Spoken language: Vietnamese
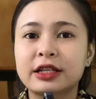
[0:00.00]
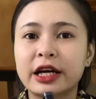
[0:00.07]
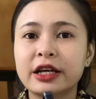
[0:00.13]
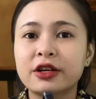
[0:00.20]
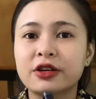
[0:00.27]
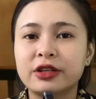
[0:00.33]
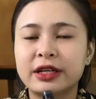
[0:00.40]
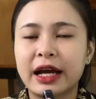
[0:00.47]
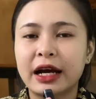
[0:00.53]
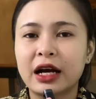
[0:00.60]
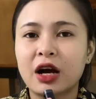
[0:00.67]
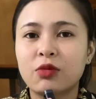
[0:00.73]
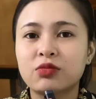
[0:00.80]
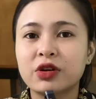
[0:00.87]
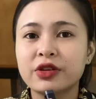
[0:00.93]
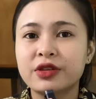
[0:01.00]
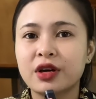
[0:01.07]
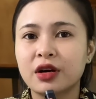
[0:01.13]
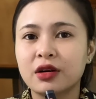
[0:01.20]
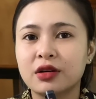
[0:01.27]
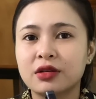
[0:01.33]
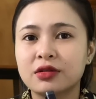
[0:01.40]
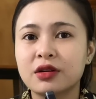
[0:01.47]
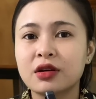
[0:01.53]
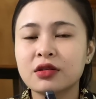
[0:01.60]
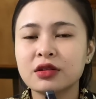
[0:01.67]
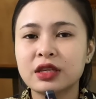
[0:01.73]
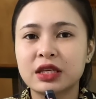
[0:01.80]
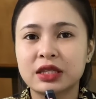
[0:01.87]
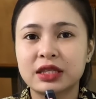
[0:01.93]
Cái người đàn ông đó dừng,
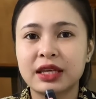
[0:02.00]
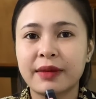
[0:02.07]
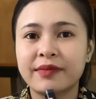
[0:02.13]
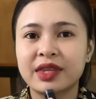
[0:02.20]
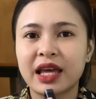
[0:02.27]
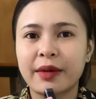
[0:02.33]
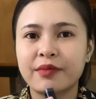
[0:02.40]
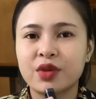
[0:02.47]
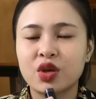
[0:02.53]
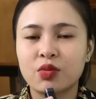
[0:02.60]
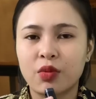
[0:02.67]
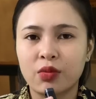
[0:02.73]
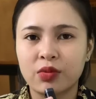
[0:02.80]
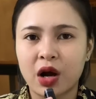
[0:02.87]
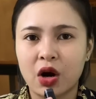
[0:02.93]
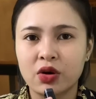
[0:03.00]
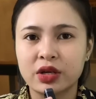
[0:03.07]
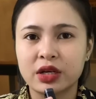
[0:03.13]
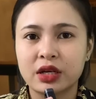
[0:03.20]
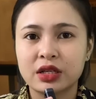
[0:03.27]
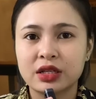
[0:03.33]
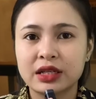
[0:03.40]
đứng nhìn chăm chăm vô một hồi,